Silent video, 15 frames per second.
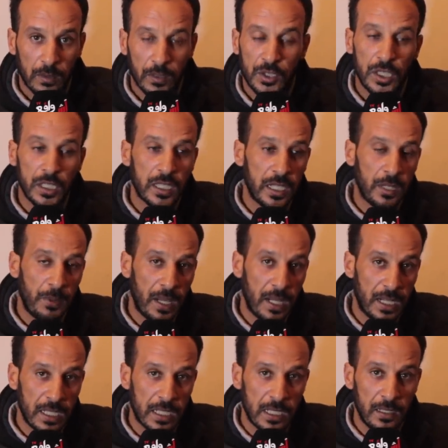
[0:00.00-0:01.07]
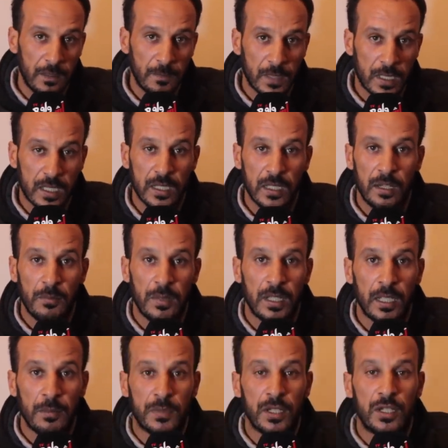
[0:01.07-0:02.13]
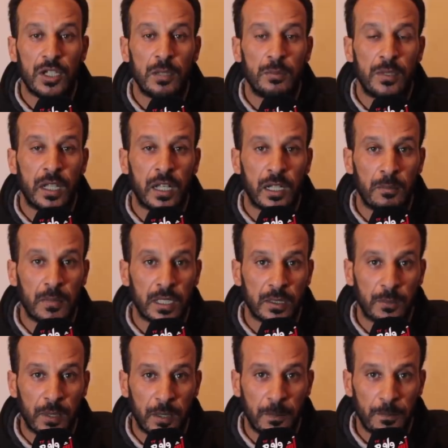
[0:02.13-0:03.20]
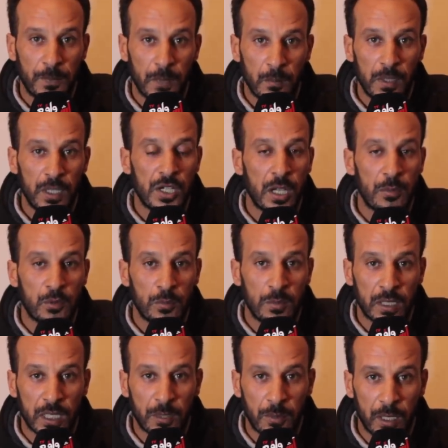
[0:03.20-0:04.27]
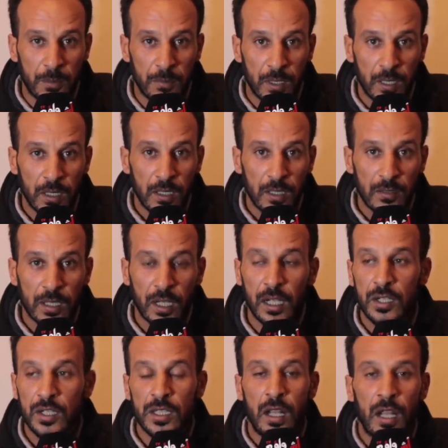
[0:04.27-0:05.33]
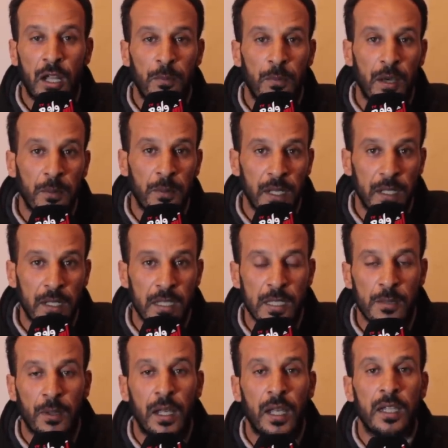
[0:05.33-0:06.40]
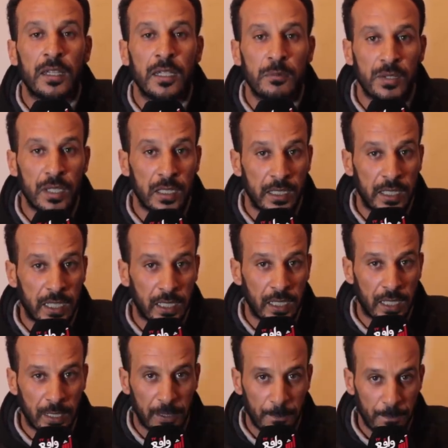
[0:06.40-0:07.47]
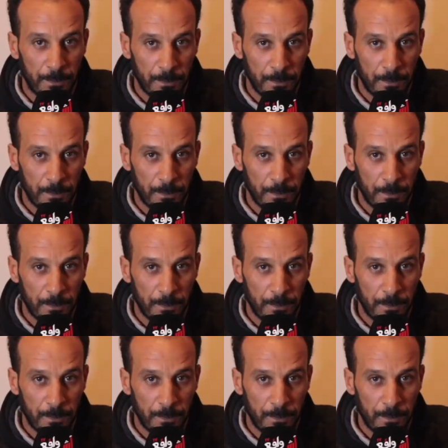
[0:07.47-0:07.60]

جيت انا بحالاتي نتسنى المدام تجيب الدري من الطبيب ملي جابته من الطبيب حتى كتجينا الاخبار بان سبقاتنا مشات ديكلاري